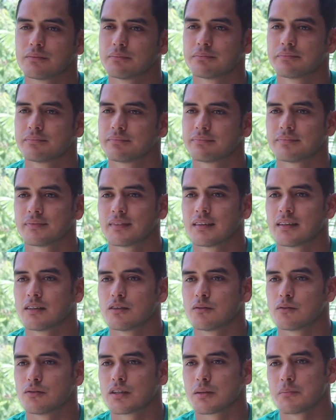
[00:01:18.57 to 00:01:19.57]

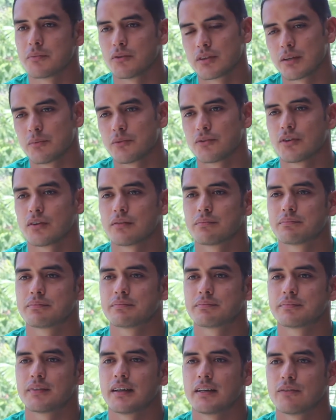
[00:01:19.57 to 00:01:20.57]
Me gusta, me gusta mucho
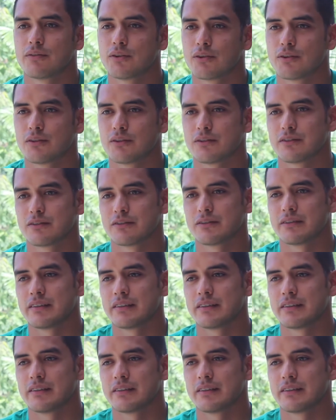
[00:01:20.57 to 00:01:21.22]
que disfruten.